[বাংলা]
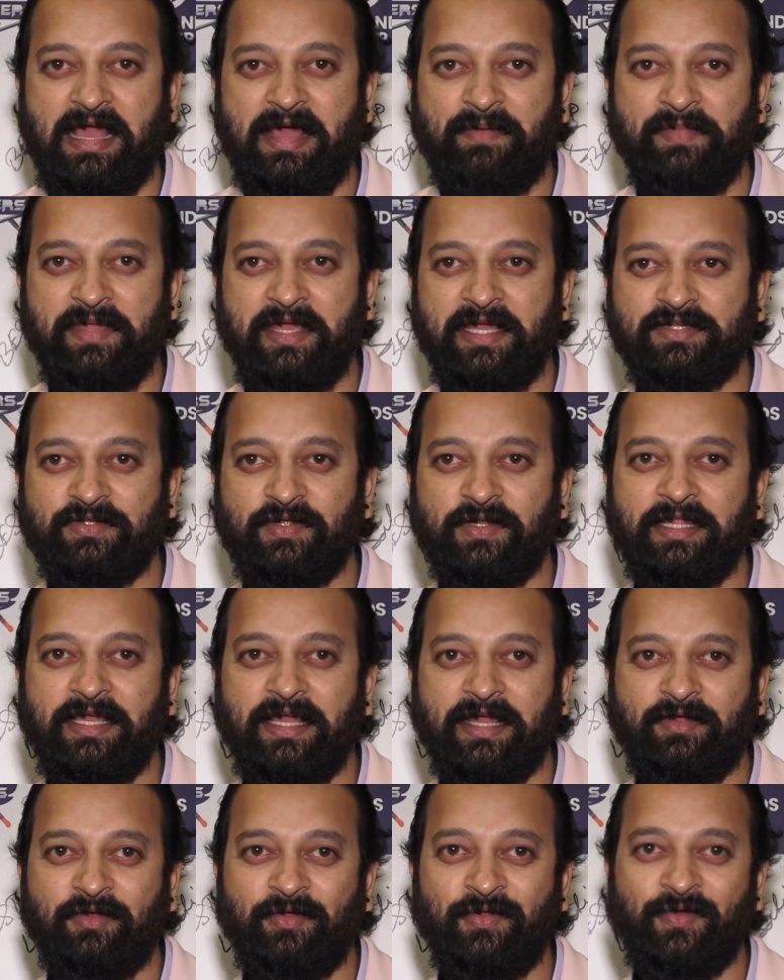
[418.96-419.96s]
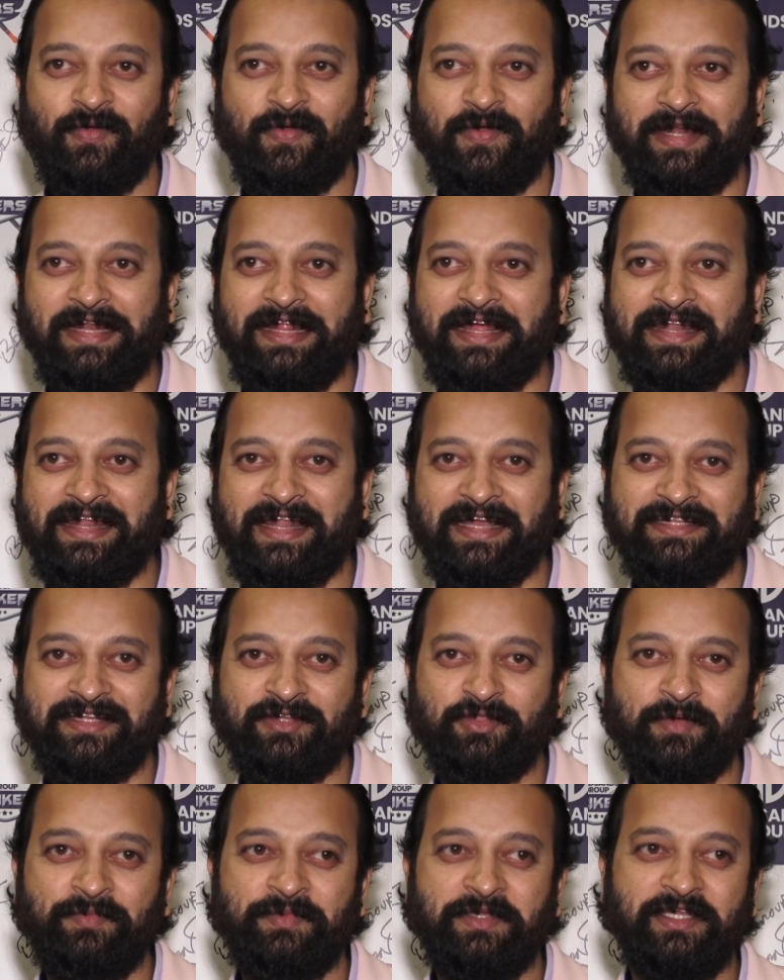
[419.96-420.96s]
আমি আসলে এখনও ক্লিয়ার না
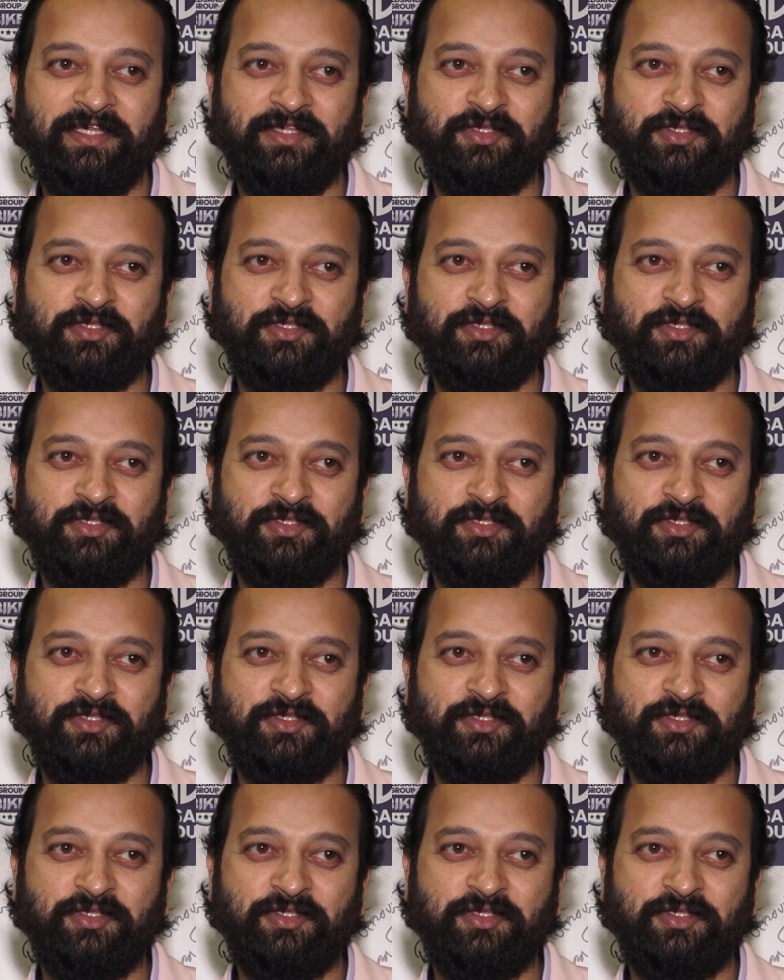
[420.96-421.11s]
যেহেতু আমি